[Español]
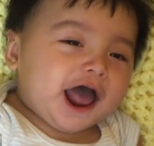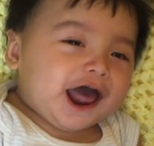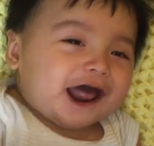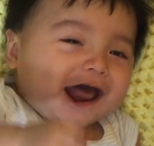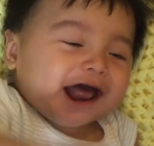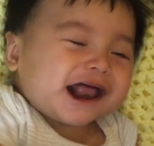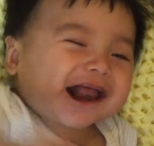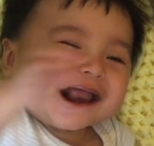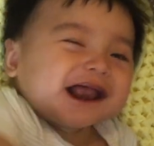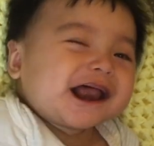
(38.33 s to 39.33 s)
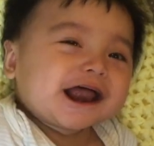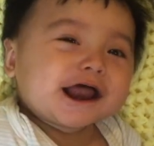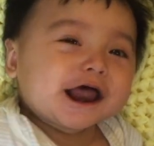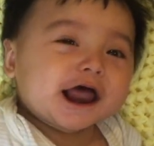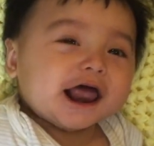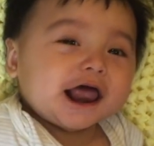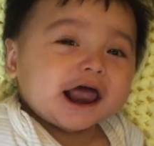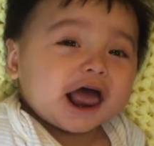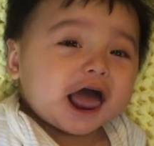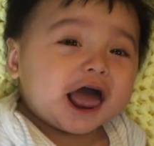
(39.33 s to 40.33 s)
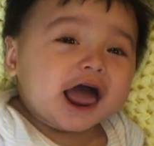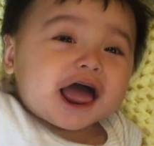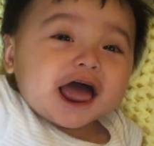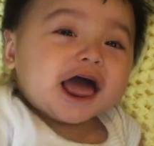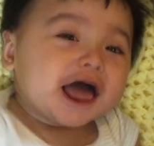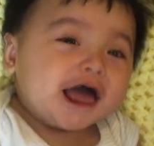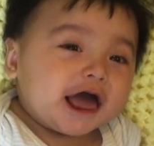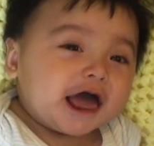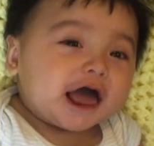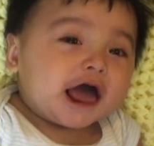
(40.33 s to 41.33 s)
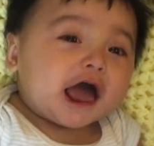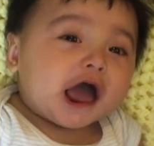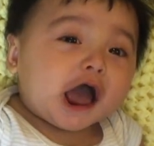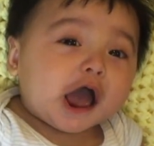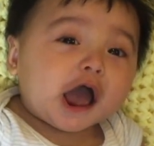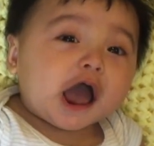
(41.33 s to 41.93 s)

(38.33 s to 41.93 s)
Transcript: Chicos, pues ya quiere que lo cargue, chicas, pero ya casi termino de grabar mi video.